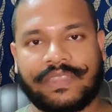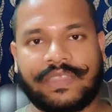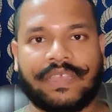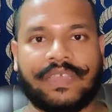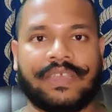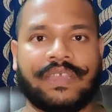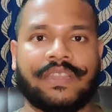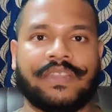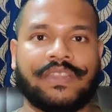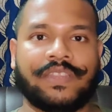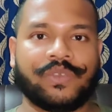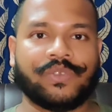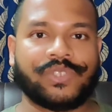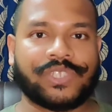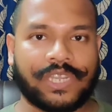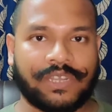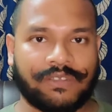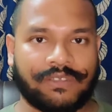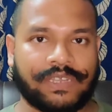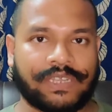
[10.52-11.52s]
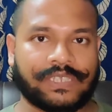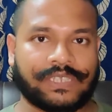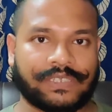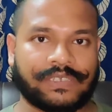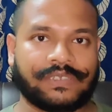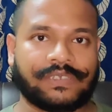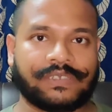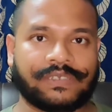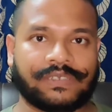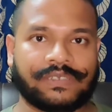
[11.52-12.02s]
द न्यू
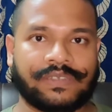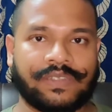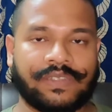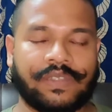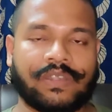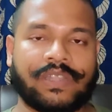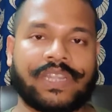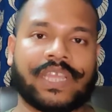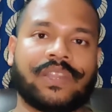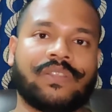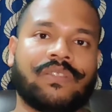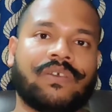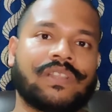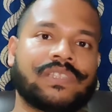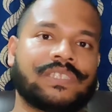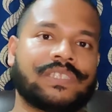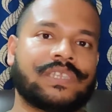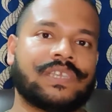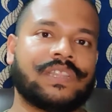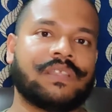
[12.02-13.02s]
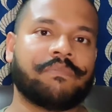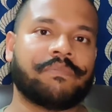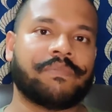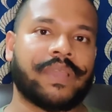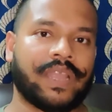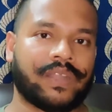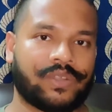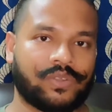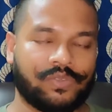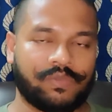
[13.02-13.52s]
जनरेशन और टेक्नोलॉजिकल
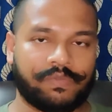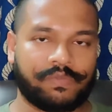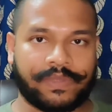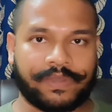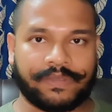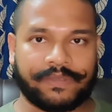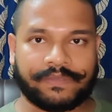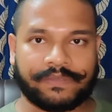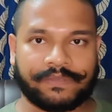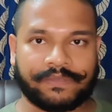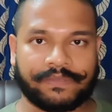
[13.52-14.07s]
इम्पैक्ट उन पर